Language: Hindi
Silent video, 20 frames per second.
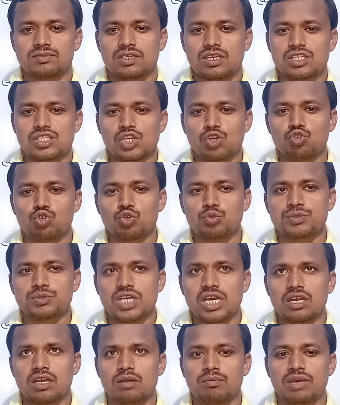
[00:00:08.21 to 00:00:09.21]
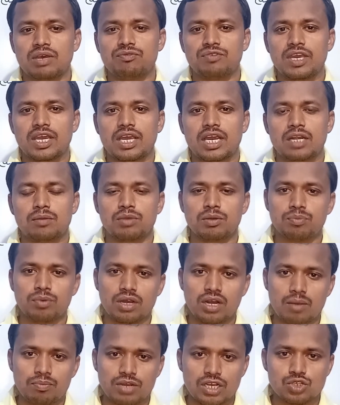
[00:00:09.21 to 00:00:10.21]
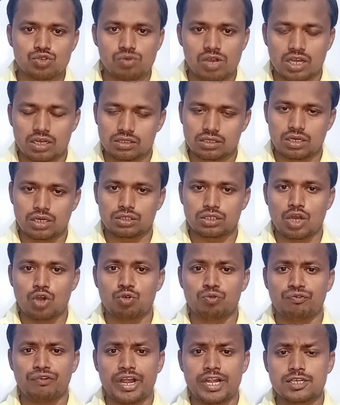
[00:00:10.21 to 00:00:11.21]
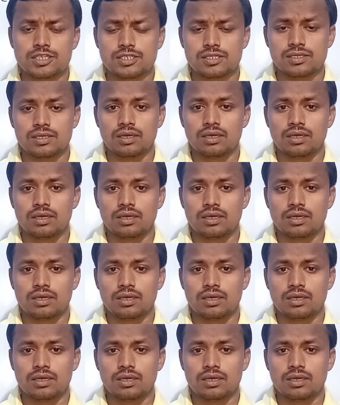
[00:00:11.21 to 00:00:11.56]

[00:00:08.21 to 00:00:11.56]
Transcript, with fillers: इस यूट्यूब चैनल मैफी एकेडमी पर आपका स्वागत करता हूं फ्रेंड्स